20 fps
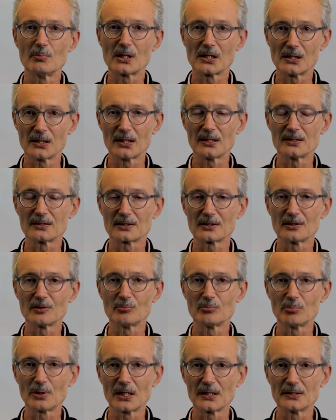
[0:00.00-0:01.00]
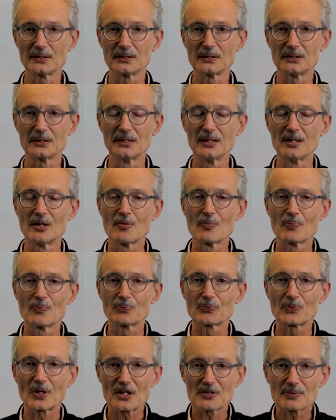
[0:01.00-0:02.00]
Mittelalter behandelt.
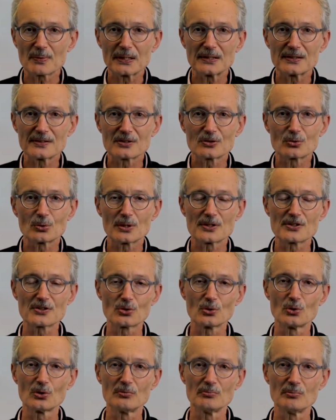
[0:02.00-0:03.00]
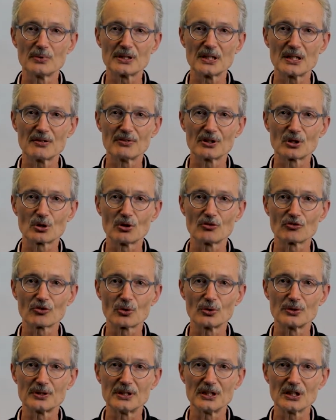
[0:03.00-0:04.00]
Das war die Situation, mit der wir
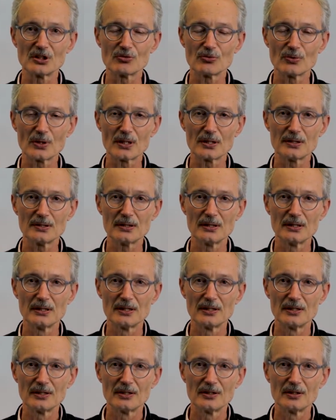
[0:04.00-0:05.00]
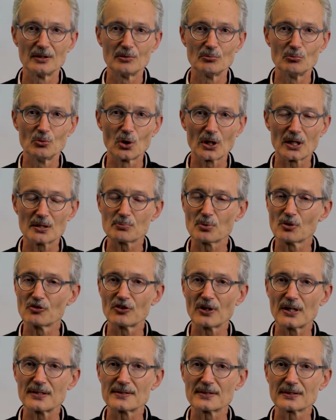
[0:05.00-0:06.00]
konfrontiert waren. Murat
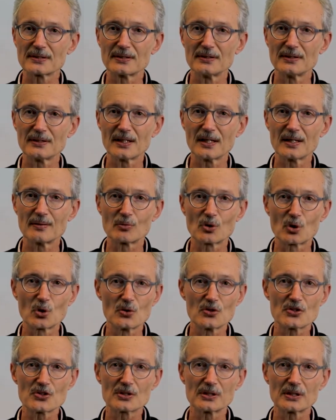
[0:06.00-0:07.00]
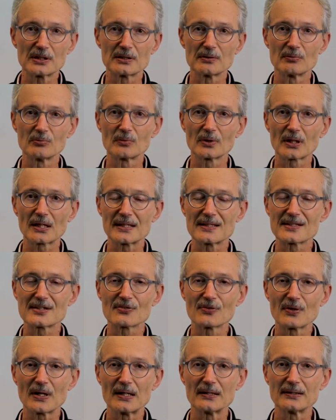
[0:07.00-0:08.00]
befand sich in einem künstlichen,
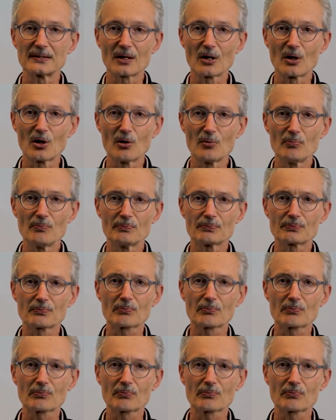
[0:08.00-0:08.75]
rechtsfreien Raum.